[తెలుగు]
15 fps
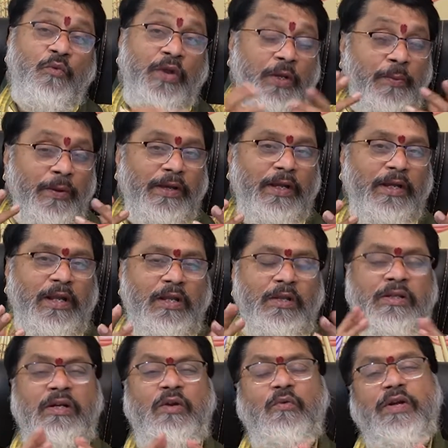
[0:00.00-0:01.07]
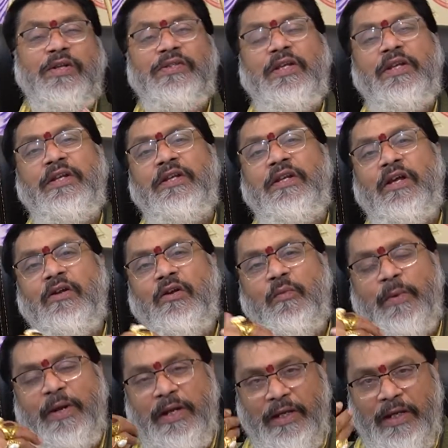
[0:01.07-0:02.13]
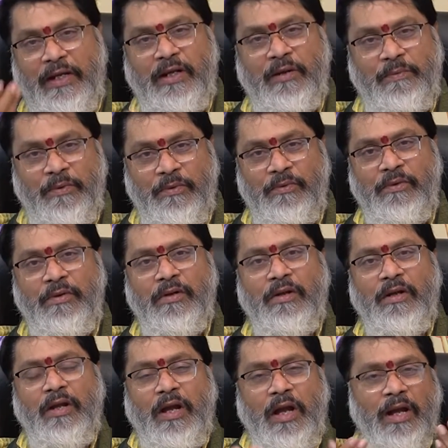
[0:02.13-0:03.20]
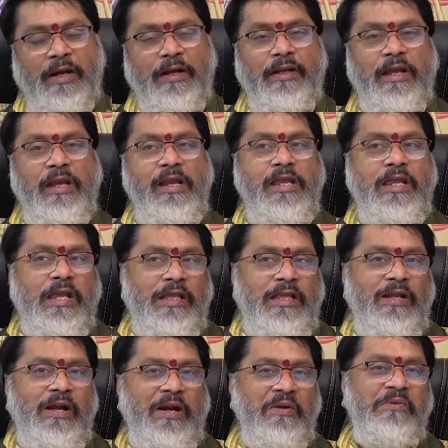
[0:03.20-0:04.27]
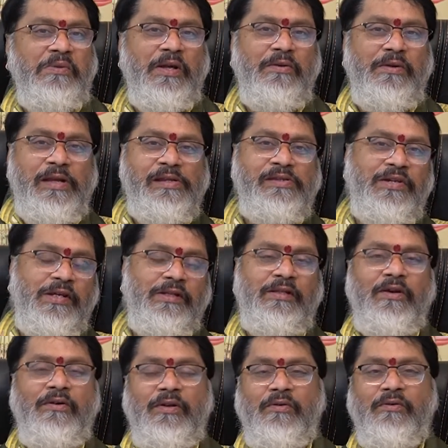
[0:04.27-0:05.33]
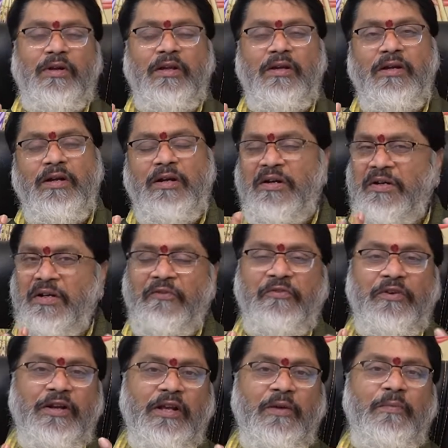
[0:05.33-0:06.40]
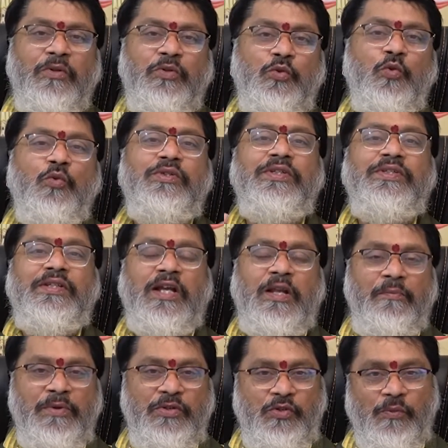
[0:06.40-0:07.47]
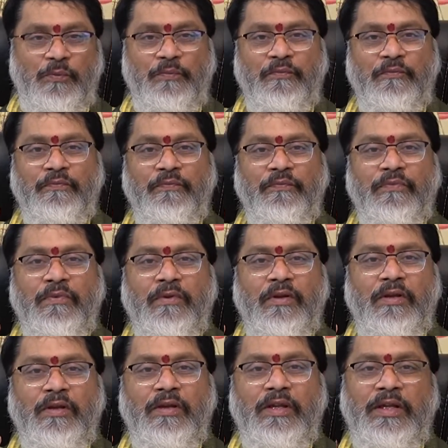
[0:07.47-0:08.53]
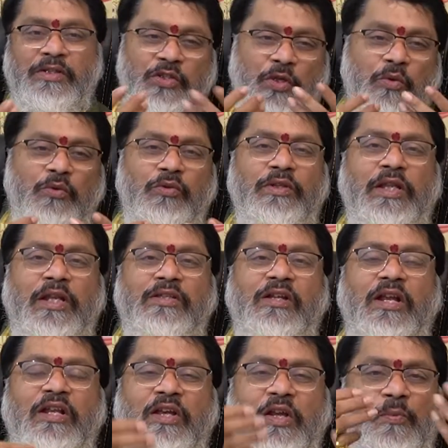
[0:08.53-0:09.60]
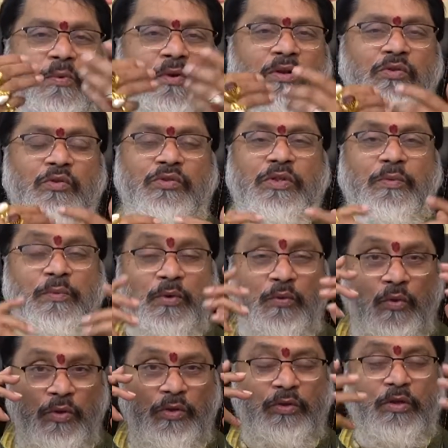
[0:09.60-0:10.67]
ఎటుపక్క వెళ్ళాలి ఎందుకంటే ఒకసారి ఇండియా నుండి బయటకు వెళ్ళినప్పుడు అక్కడికి వెళ్ళి ఏదైనా అడుగుదాం ఏం చేద్దామన్నా కూడా డెఫినెట్గా మీ సోర్సెస్ కనిపించాం జరుగుతున్న ఎలా అలా వెళ్ళిపోవాలని చూస్తే మీ ఓన్